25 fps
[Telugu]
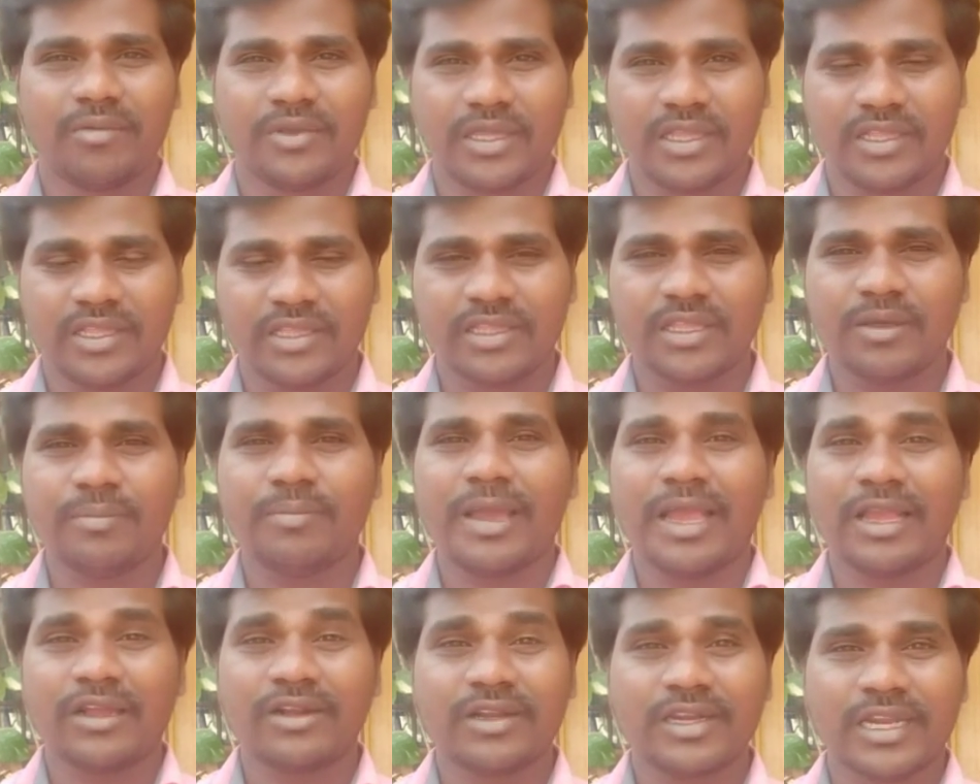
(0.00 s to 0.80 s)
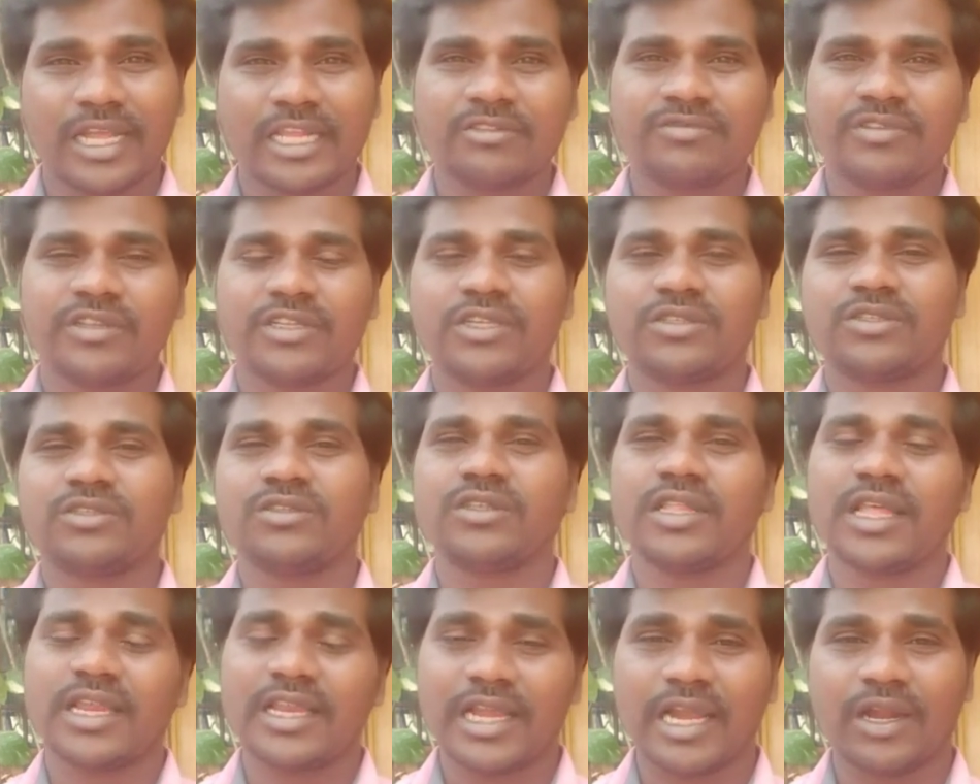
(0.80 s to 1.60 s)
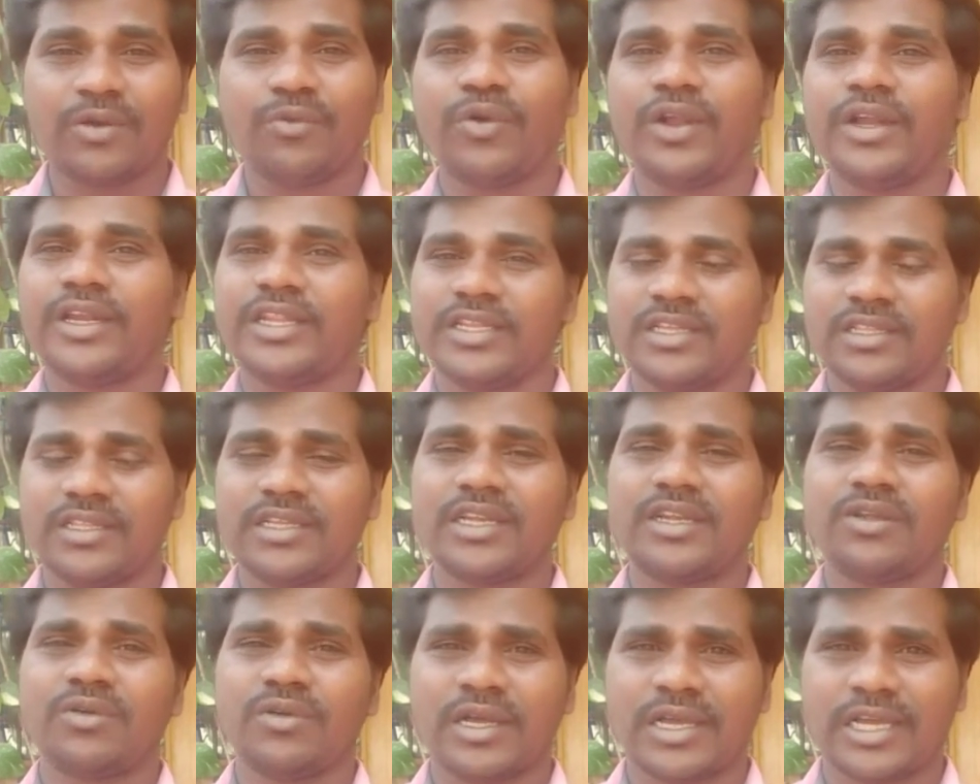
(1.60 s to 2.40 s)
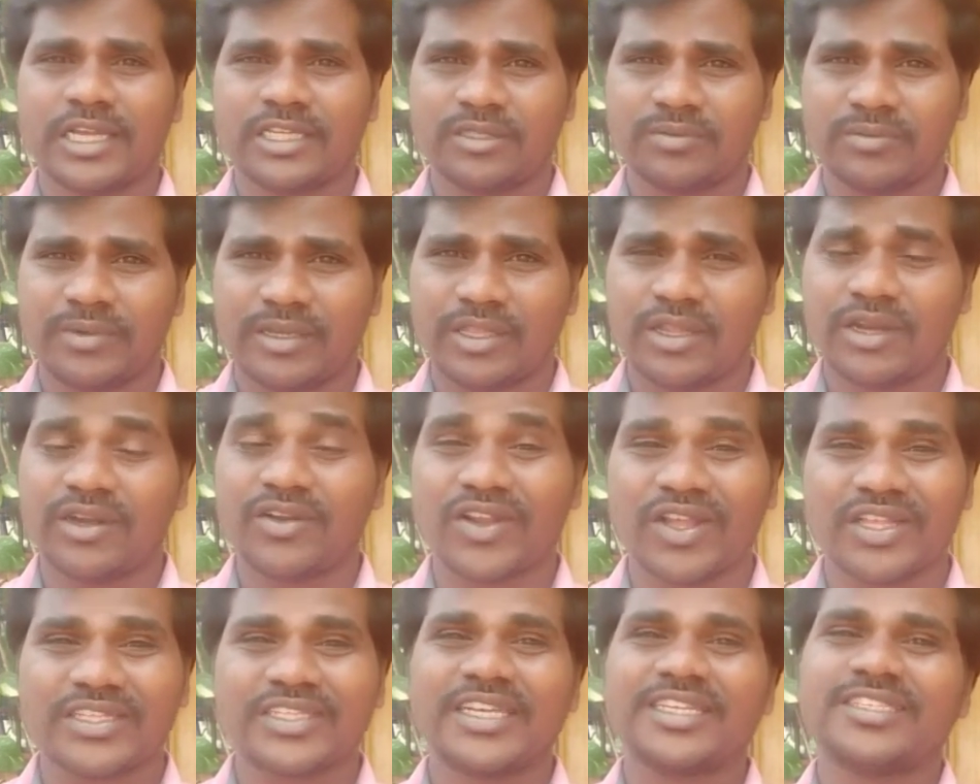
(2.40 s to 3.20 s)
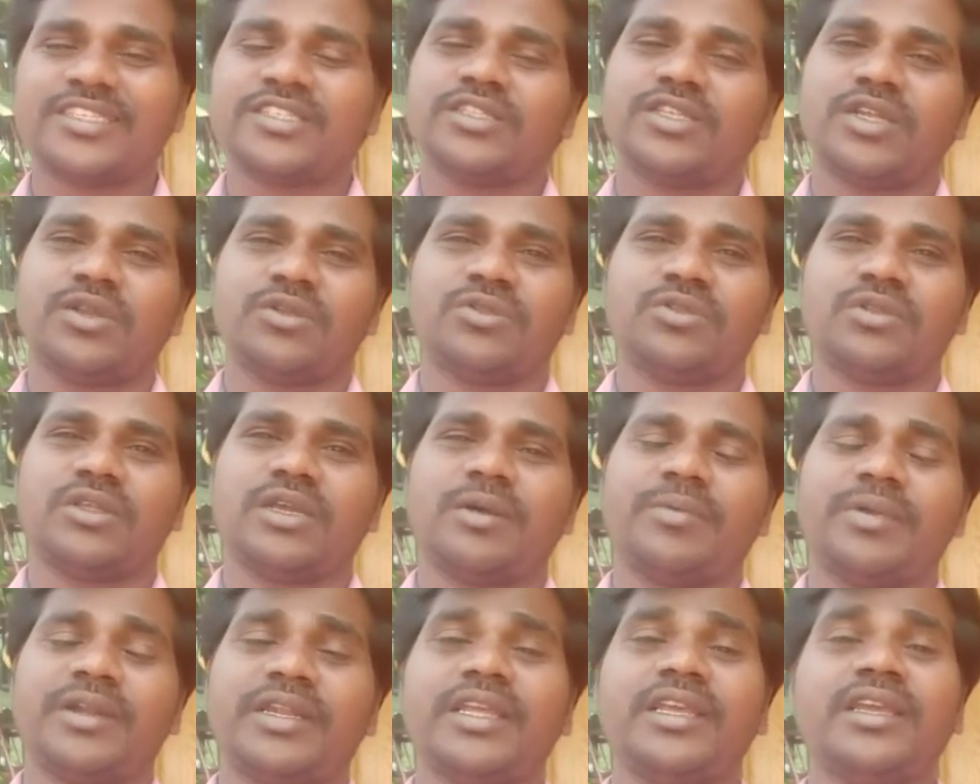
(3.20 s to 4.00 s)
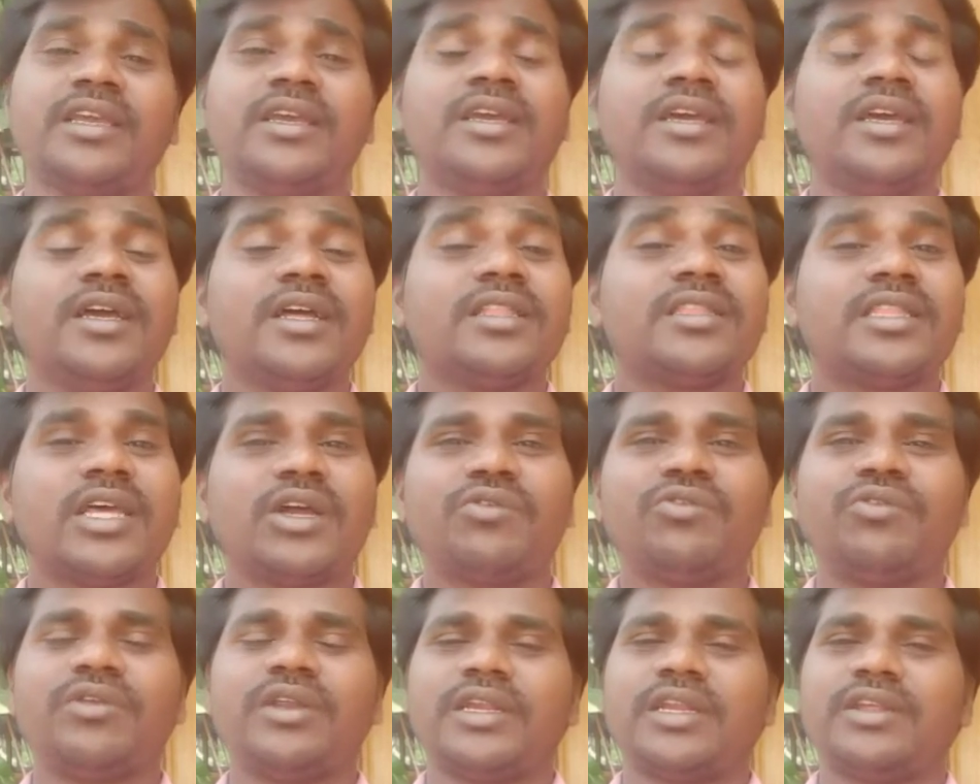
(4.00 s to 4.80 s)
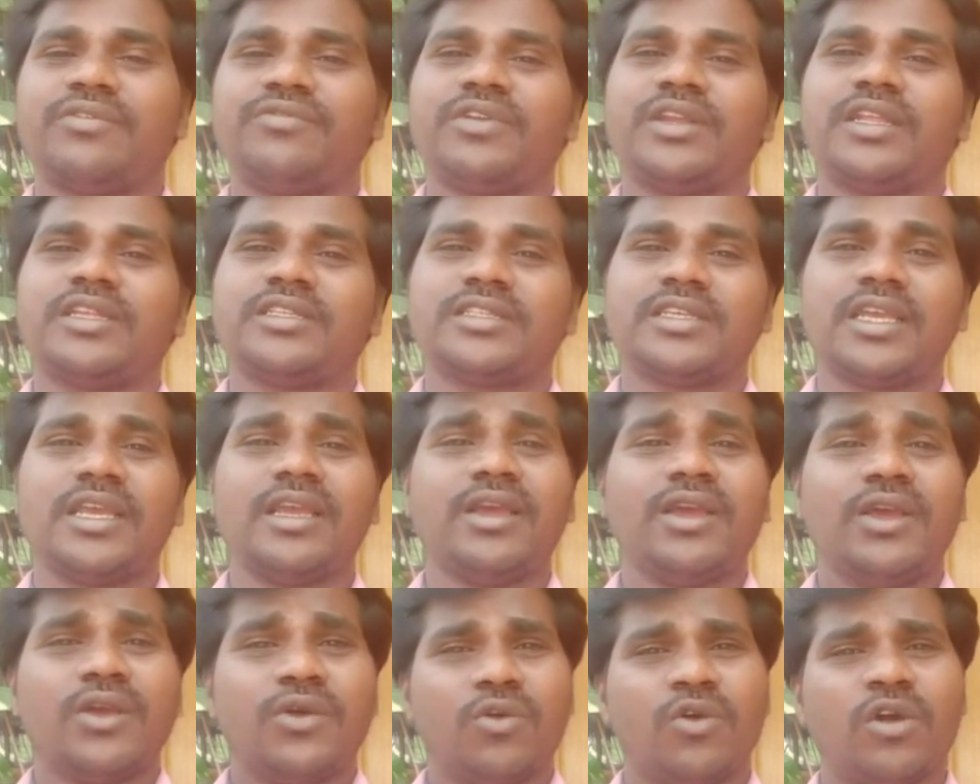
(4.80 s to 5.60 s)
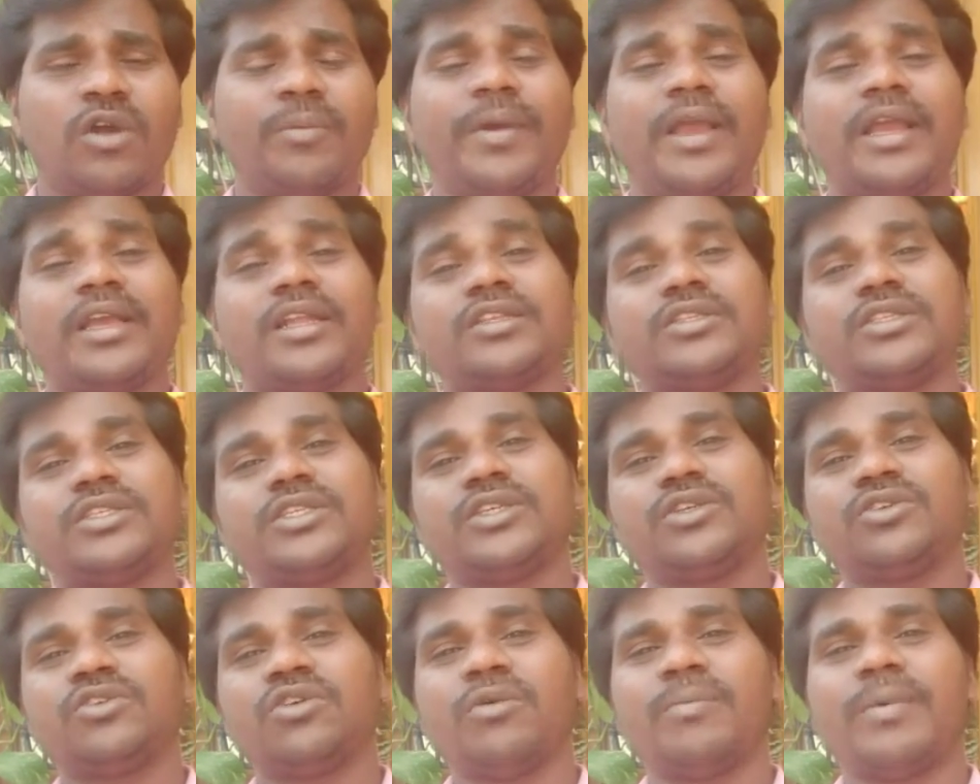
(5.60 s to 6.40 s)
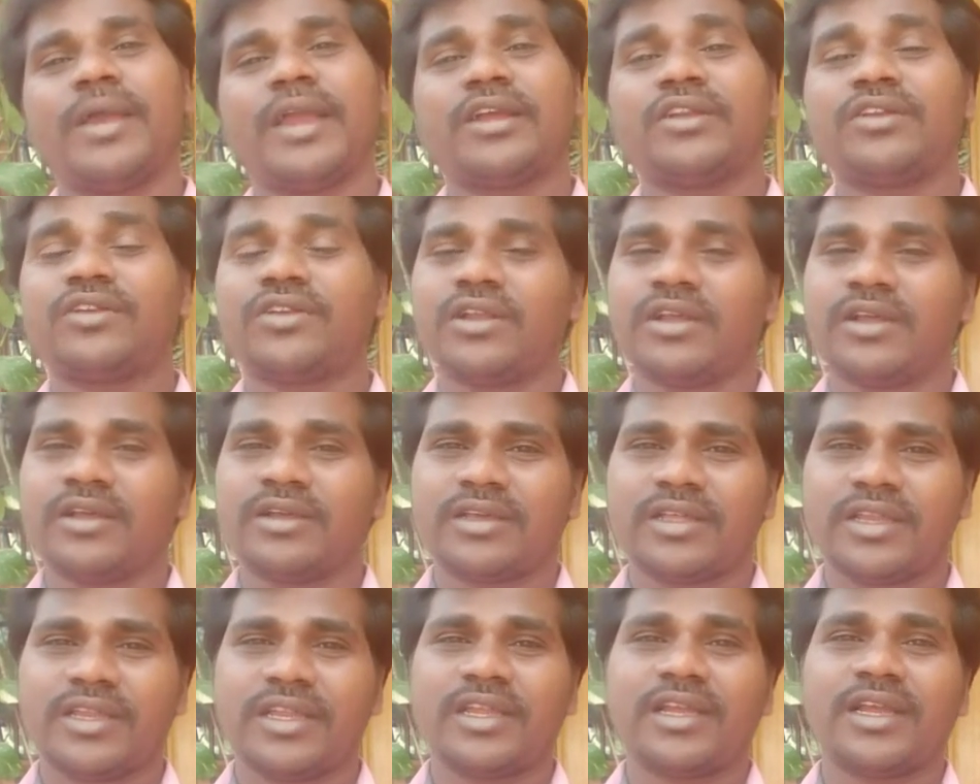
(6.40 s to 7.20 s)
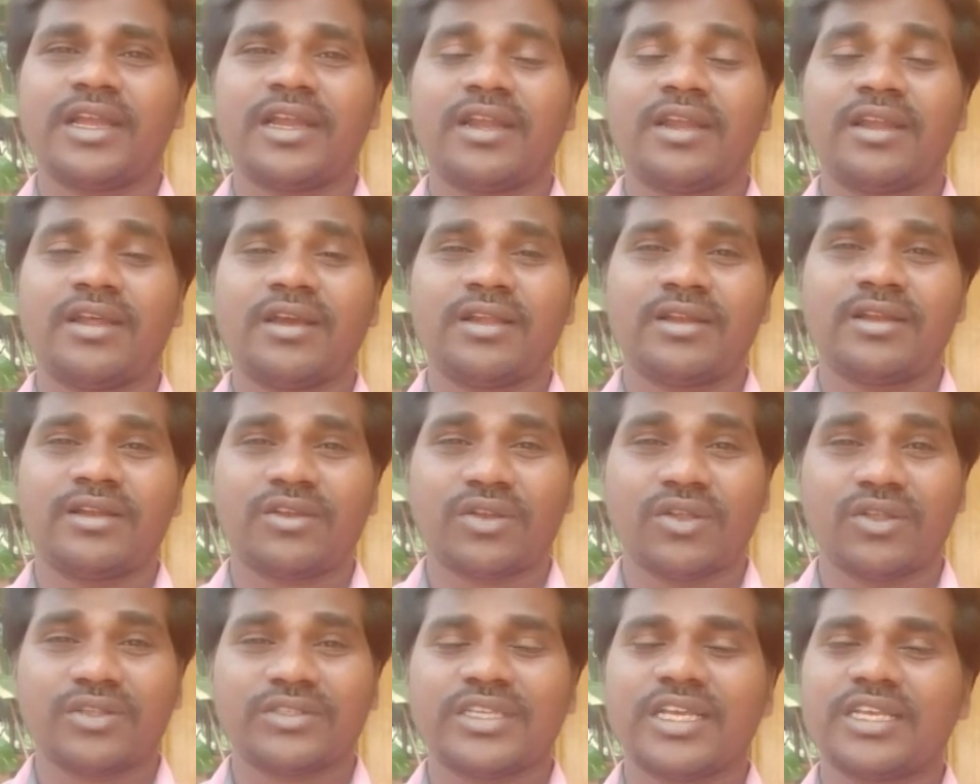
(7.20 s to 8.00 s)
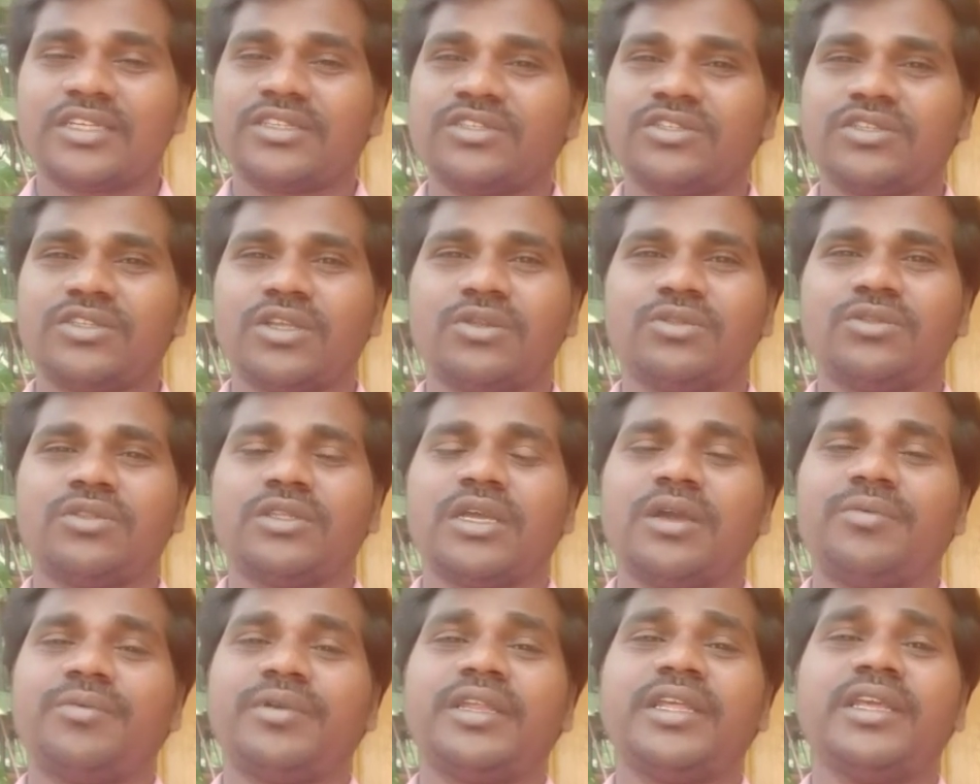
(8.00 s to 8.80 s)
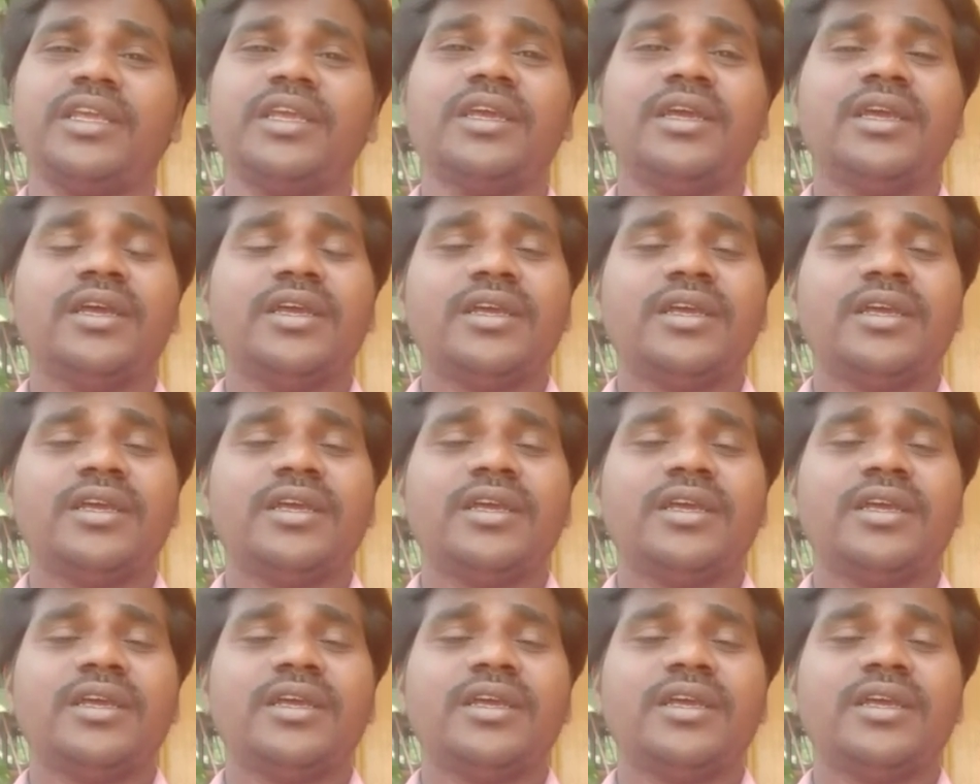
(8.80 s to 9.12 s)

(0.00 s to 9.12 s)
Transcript: ఏదైతే బ్యాంక్ ట్రాన్స్ఫర్ చేస్తుందో దానికి అడ్వాంటేజ్ ఎందుకంటే ఒక కస్టమర్ ద్వారా ట్రాన్సాక్షన్ జరుగుతుంది కాబట్టి తక్కువ రేట్ ఆఫ్ ఇంట్రెస్ట్కి ఒక బ్యాంక్ నుంచి ఇంకో బ్యాంక్ క్రెడిట్ కార్డ్ ట్రాన్సాక్షన్ జరుగుతుంది కాబట్టి